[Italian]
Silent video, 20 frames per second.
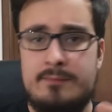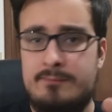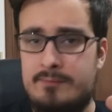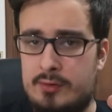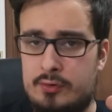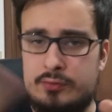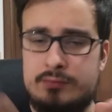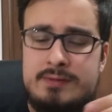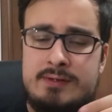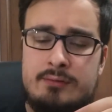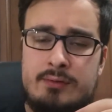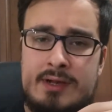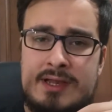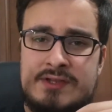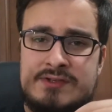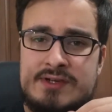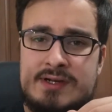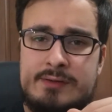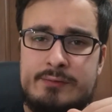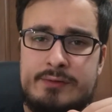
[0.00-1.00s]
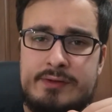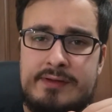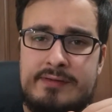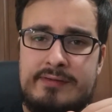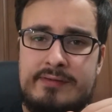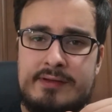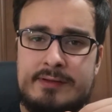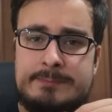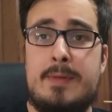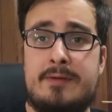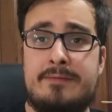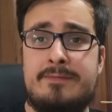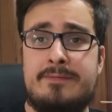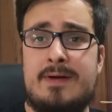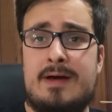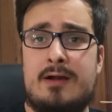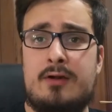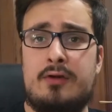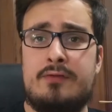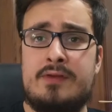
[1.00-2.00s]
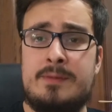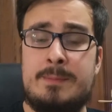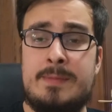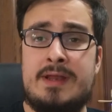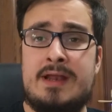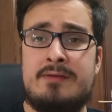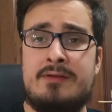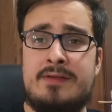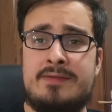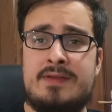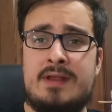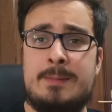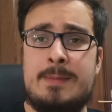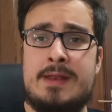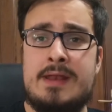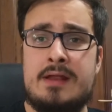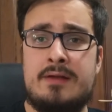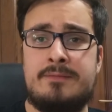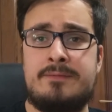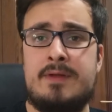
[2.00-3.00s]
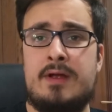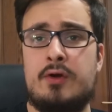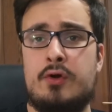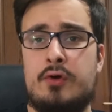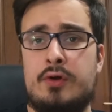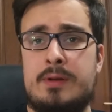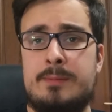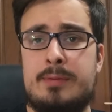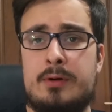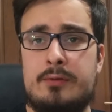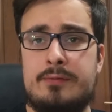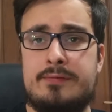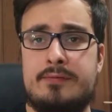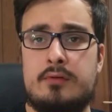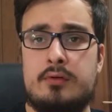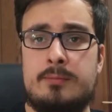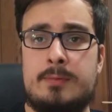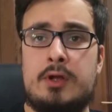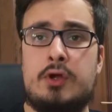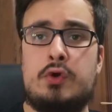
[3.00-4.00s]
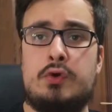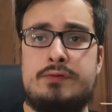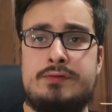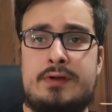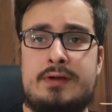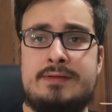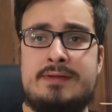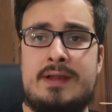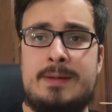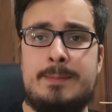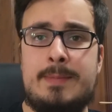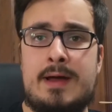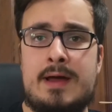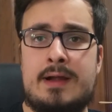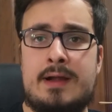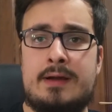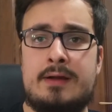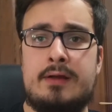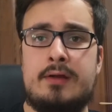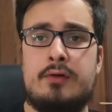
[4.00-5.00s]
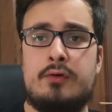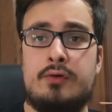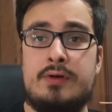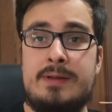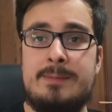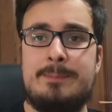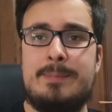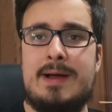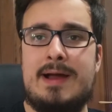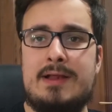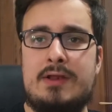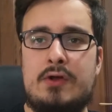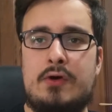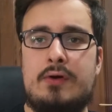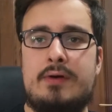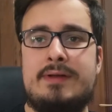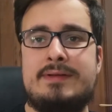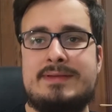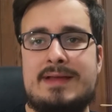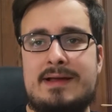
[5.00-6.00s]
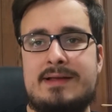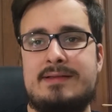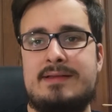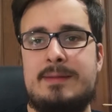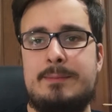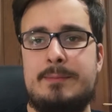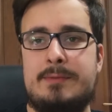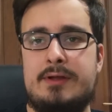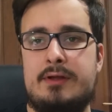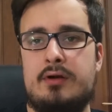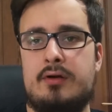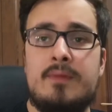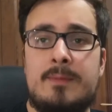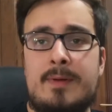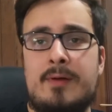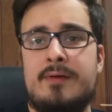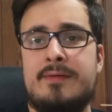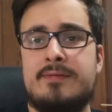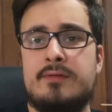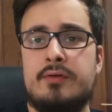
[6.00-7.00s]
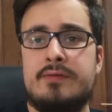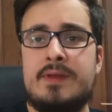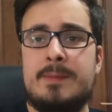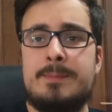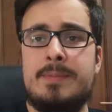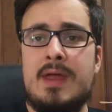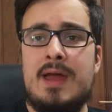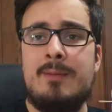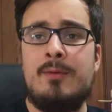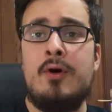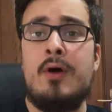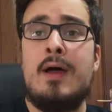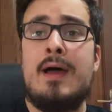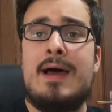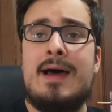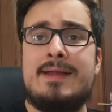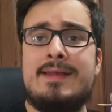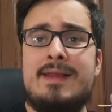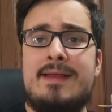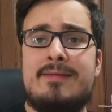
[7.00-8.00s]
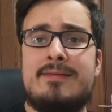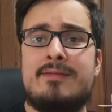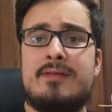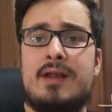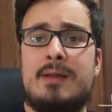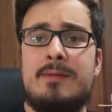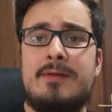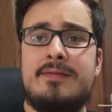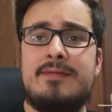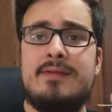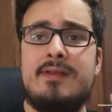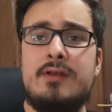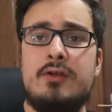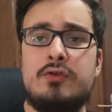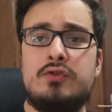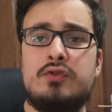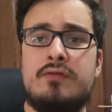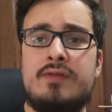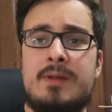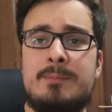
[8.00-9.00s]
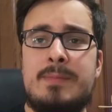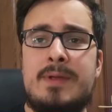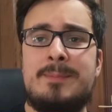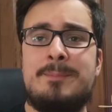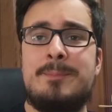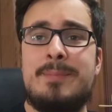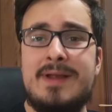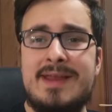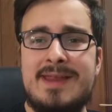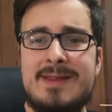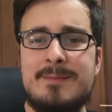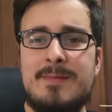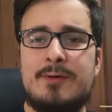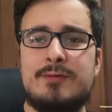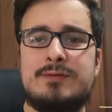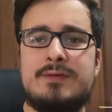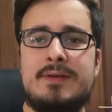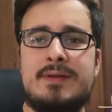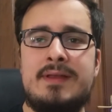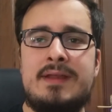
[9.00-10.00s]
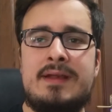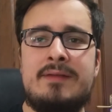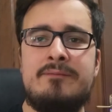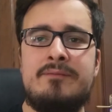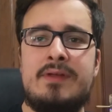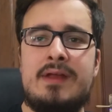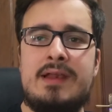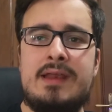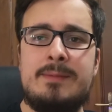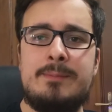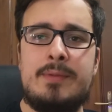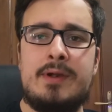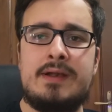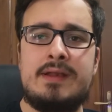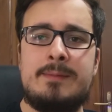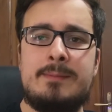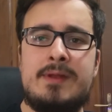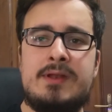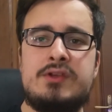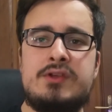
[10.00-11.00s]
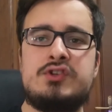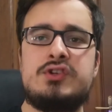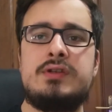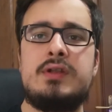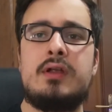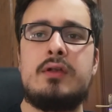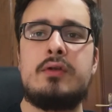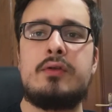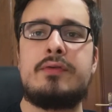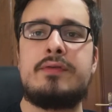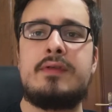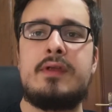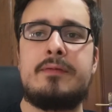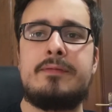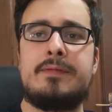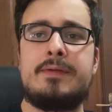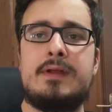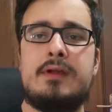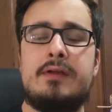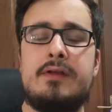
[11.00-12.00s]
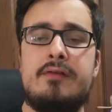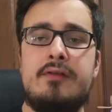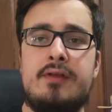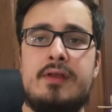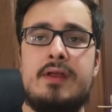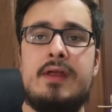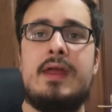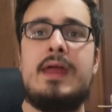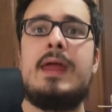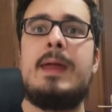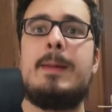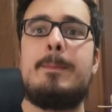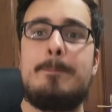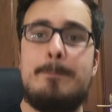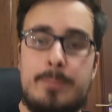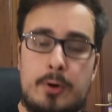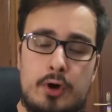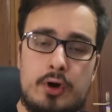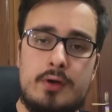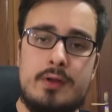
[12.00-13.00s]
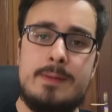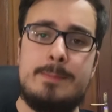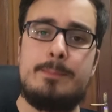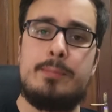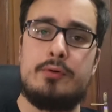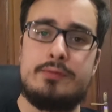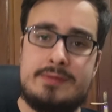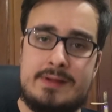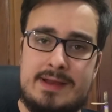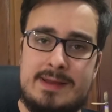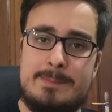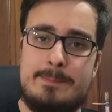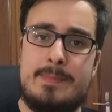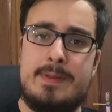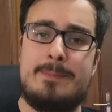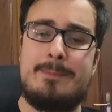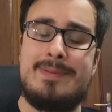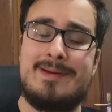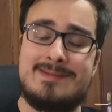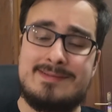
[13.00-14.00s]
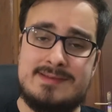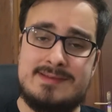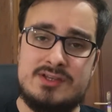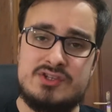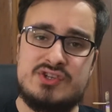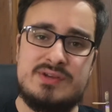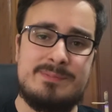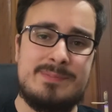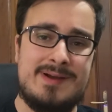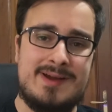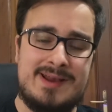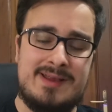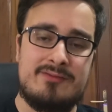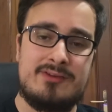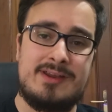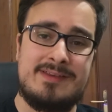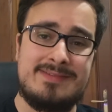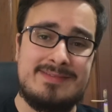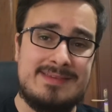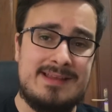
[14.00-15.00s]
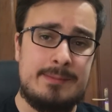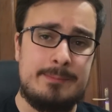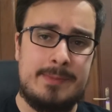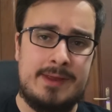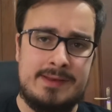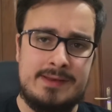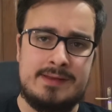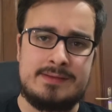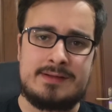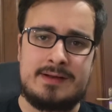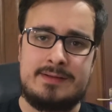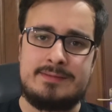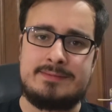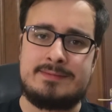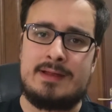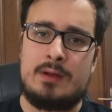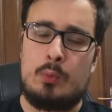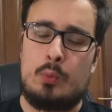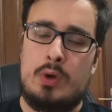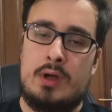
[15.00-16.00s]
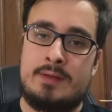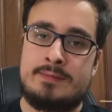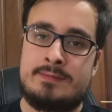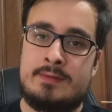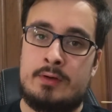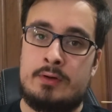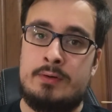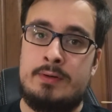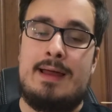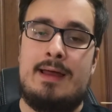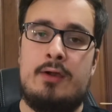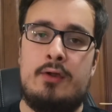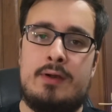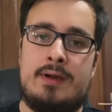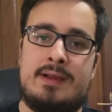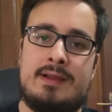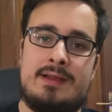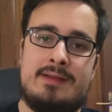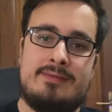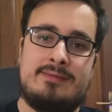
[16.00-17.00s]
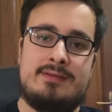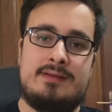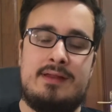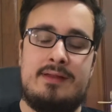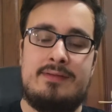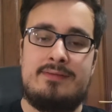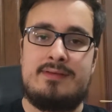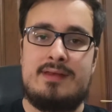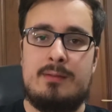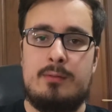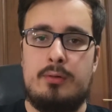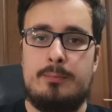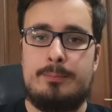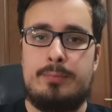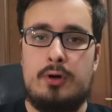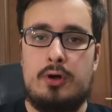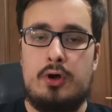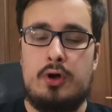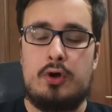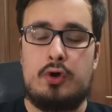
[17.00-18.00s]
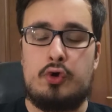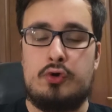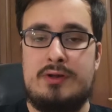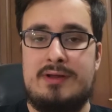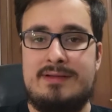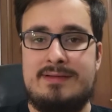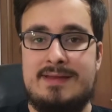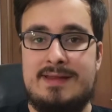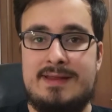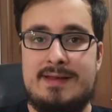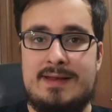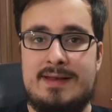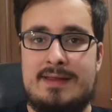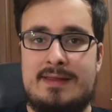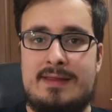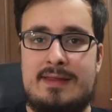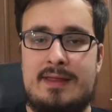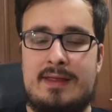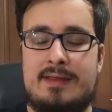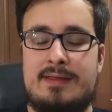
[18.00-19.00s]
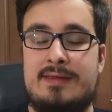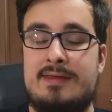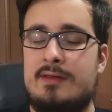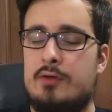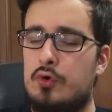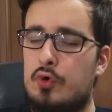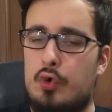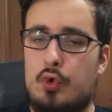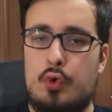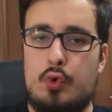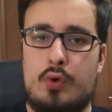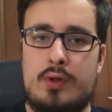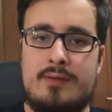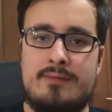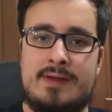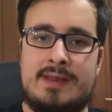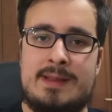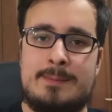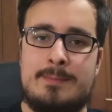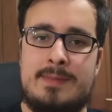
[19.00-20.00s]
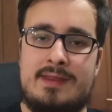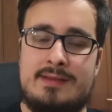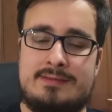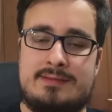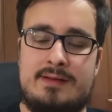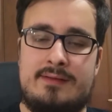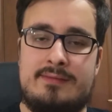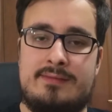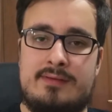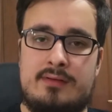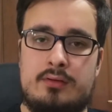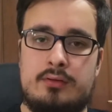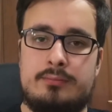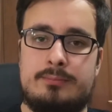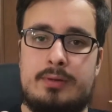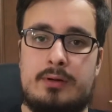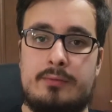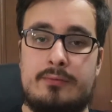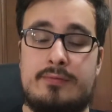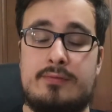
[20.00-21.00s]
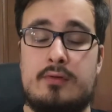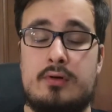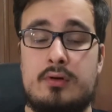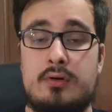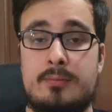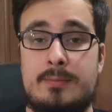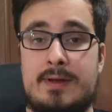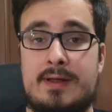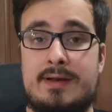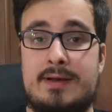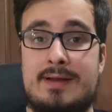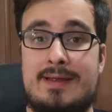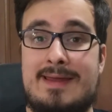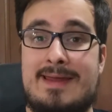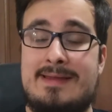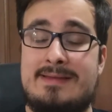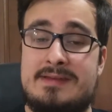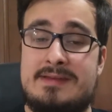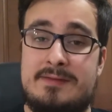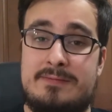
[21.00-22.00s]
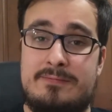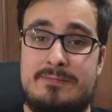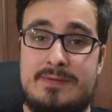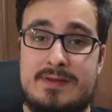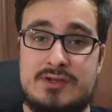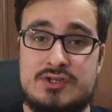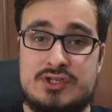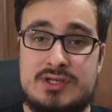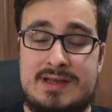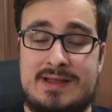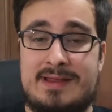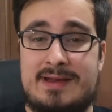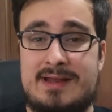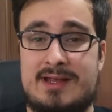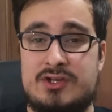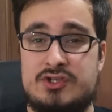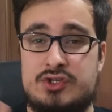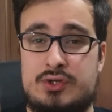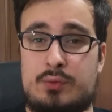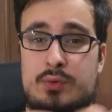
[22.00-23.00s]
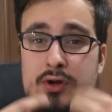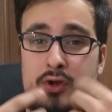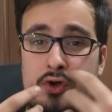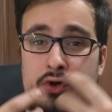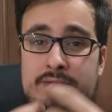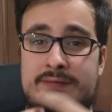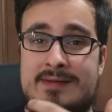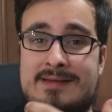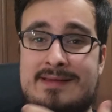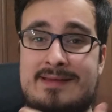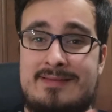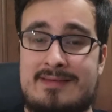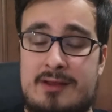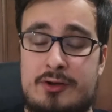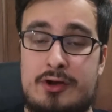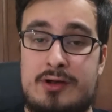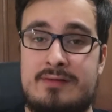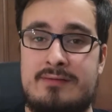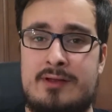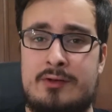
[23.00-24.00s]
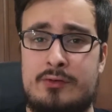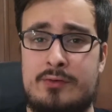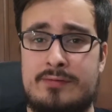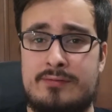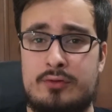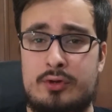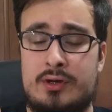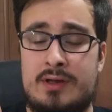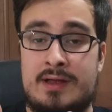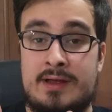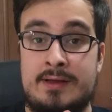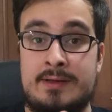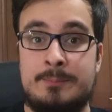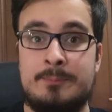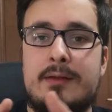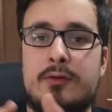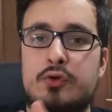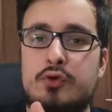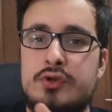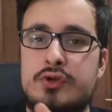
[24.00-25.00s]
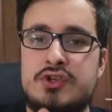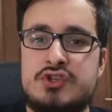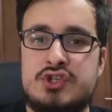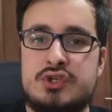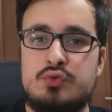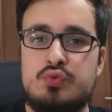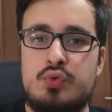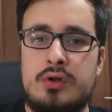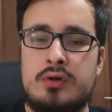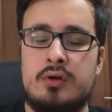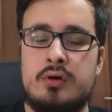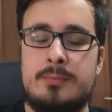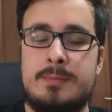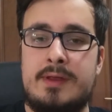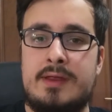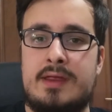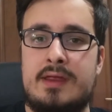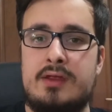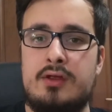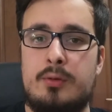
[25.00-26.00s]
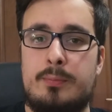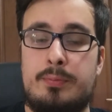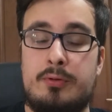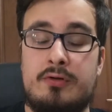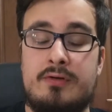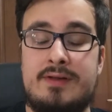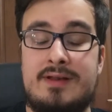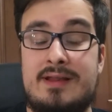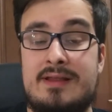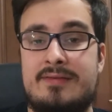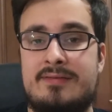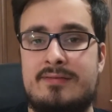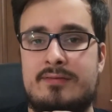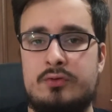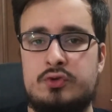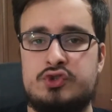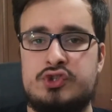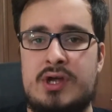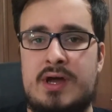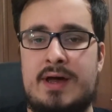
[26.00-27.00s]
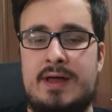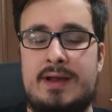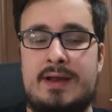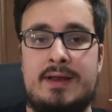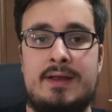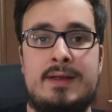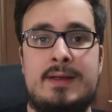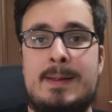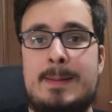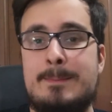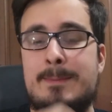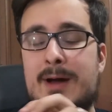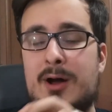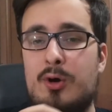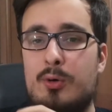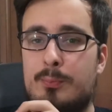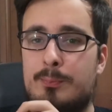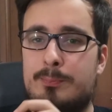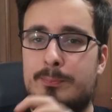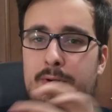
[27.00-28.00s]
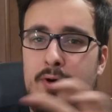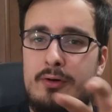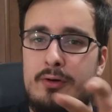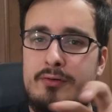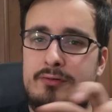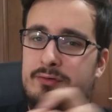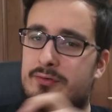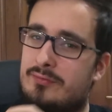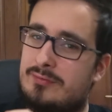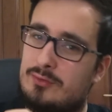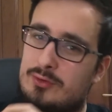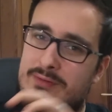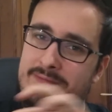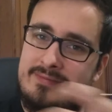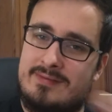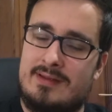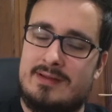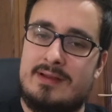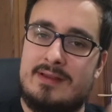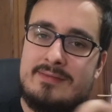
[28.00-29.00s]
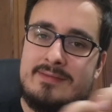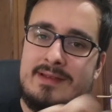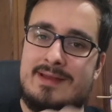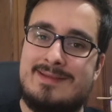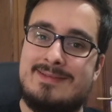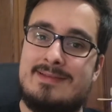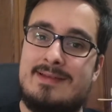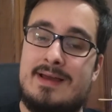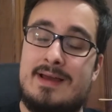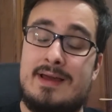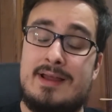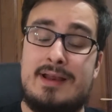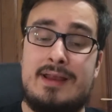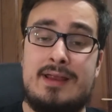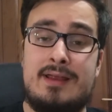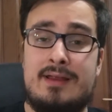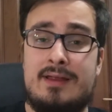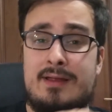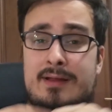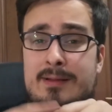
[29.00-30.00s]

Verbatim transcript: Vi continuo a leggere la notizia. Per farlo a WrestleMania al fianco di Braun Strowman contro il 3 barre, con in palio i tag team di Raw. Vabbè, questo lo sappiamo. Adesso Rey dovrebbe prima ottenere via libera dei medici dallo staff della WWE e poi potrebbe partecipare a WrestleMania 34. Allora ragazzi, iniziamo un po' con il dire che chiunque vada a mettersi con Braun Strowman è difficile crearci qualcosa di serio a livello di storyline. Gli unici due nomi che io ho provato ad associare ma un po' sto iniziando a scartare.